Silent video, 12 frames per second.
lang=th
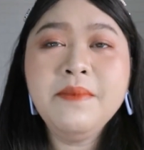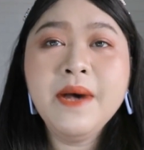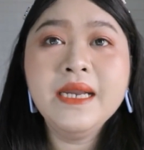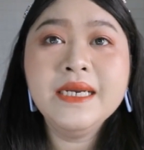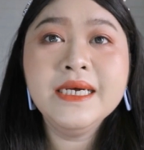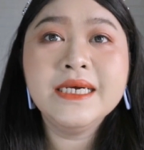
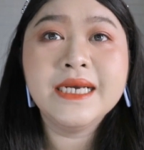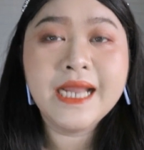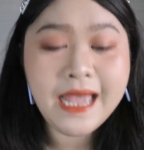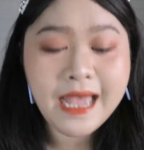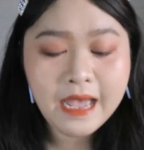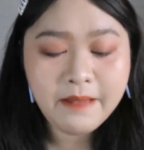เบอร์1
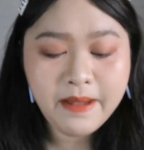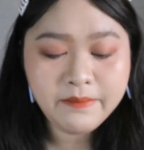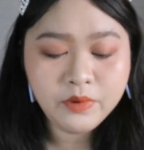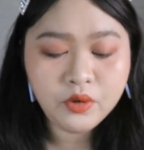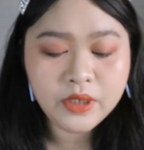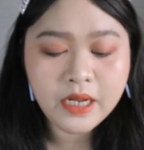นะคะปา
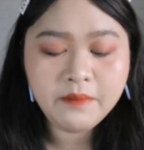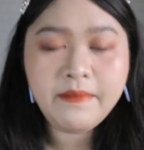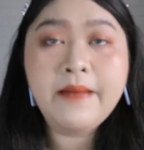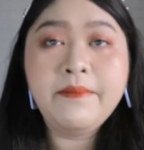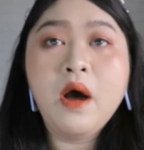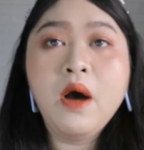มลงทั้ง
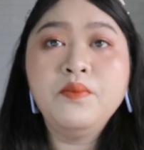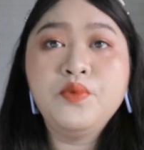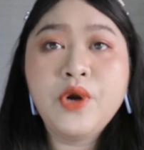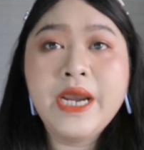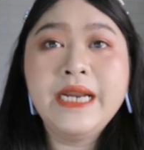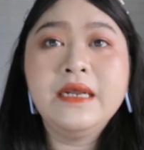แบบออม
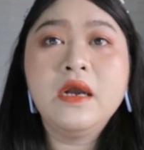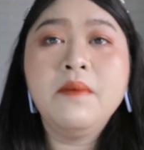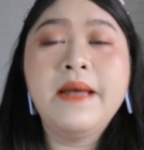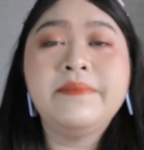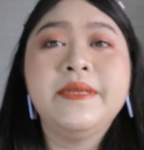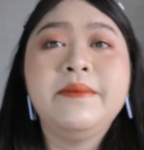เบรแล้วก็
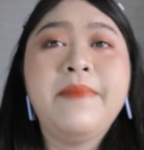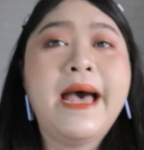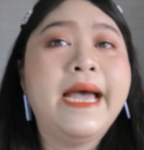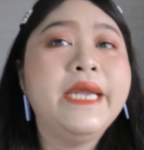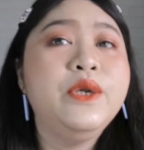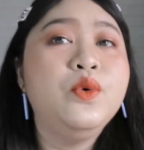แบบเต็ม
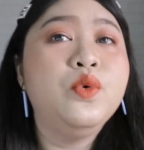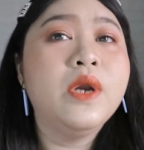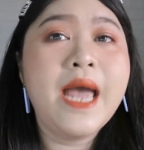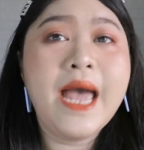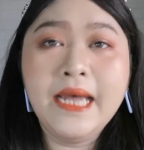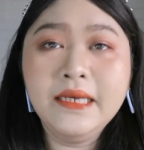ปากให้ดู
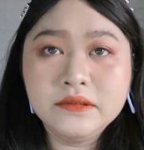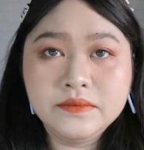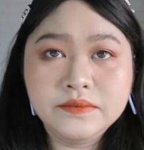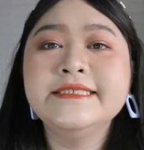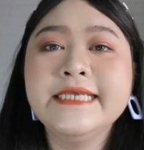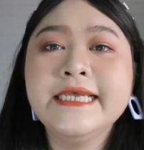นะคะ
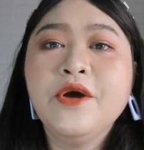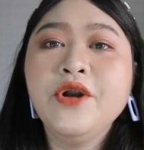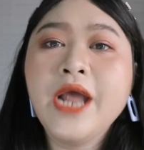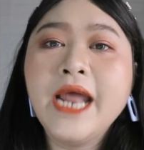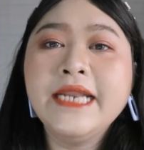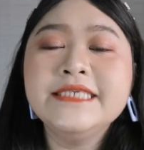สีค่
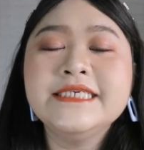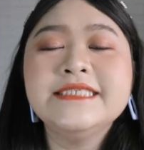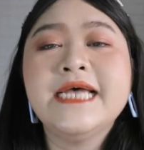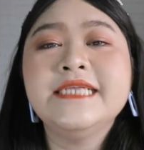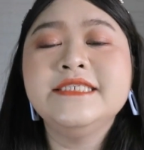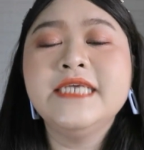อนข้างที่จะ
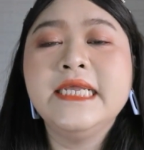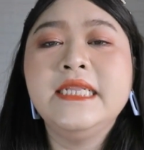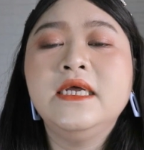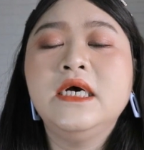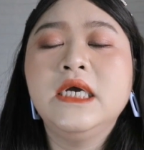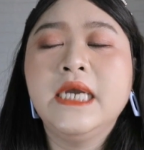ชัดเจน
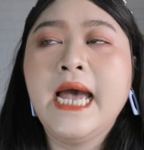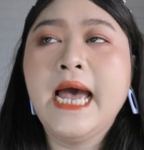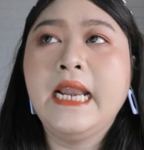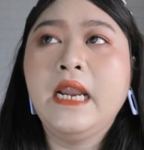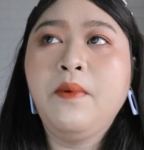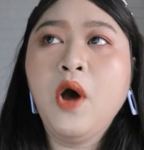เลย
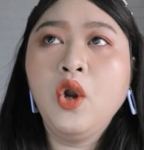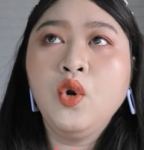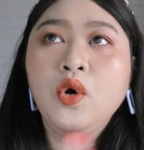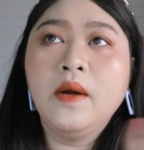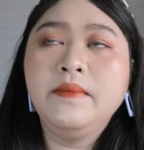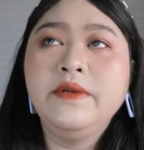ค่ะแล้วพอ
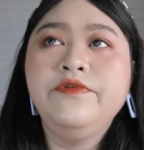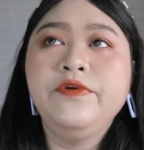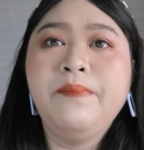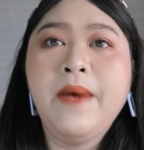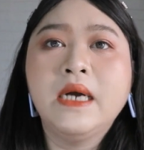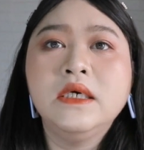ลงกับริม
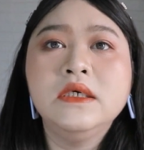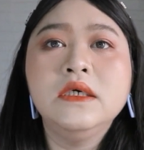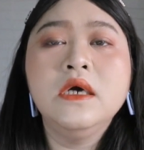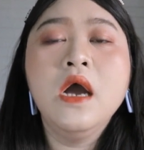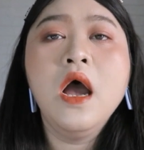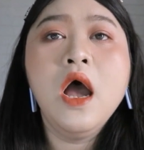ฝีปากคื
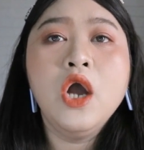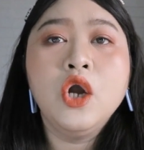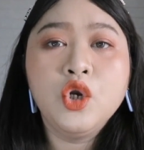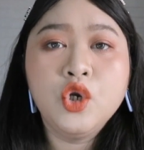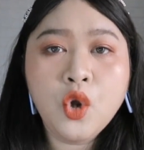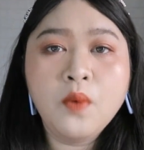อ
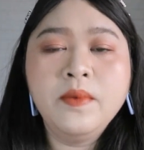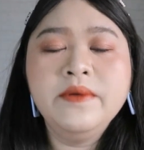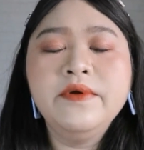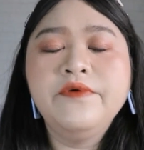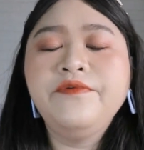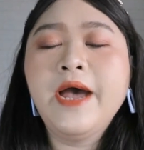กลบ
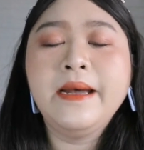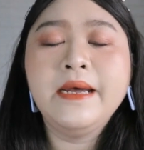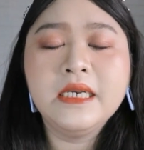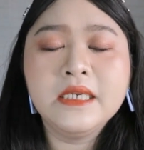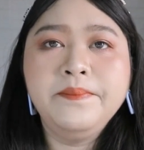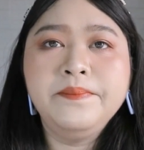ริม
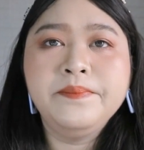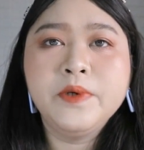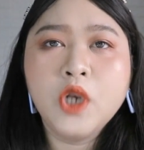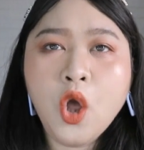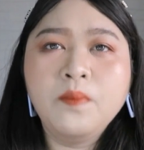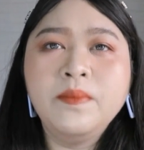
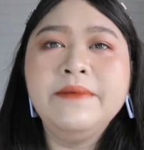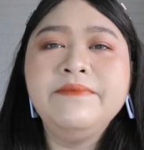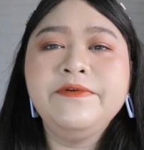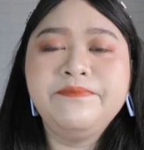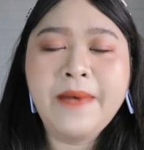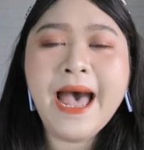
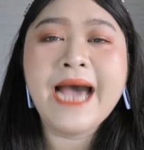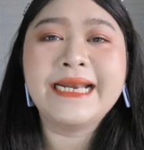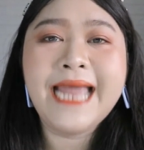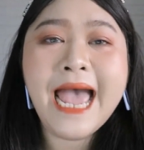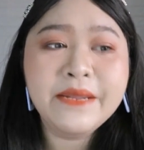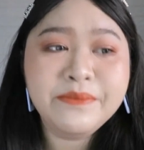ฝีปาก
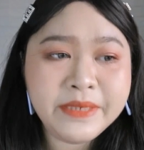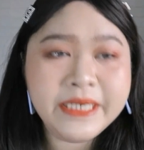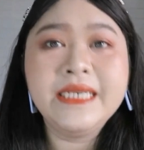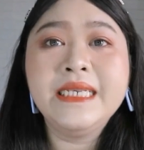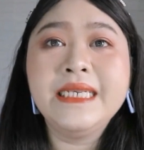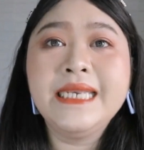ได้
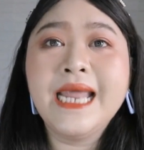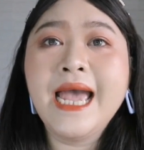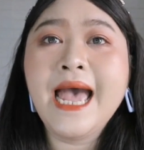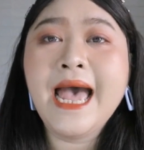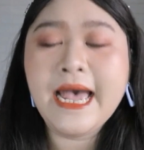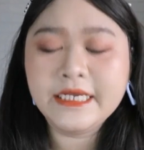มิดนะ
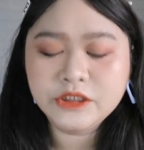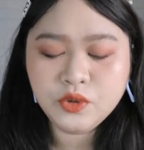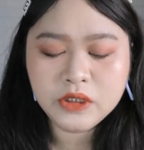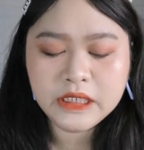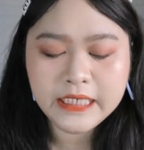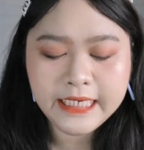คะส่
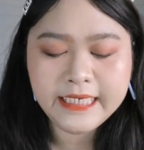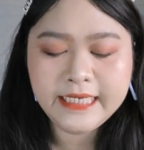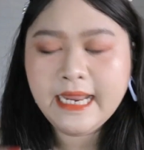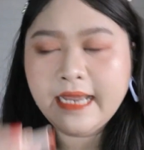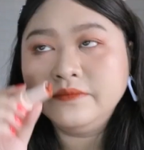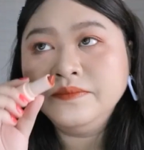วนกลิ่น
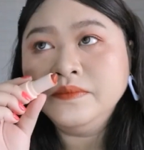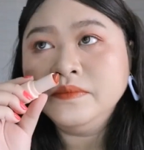เนี่ย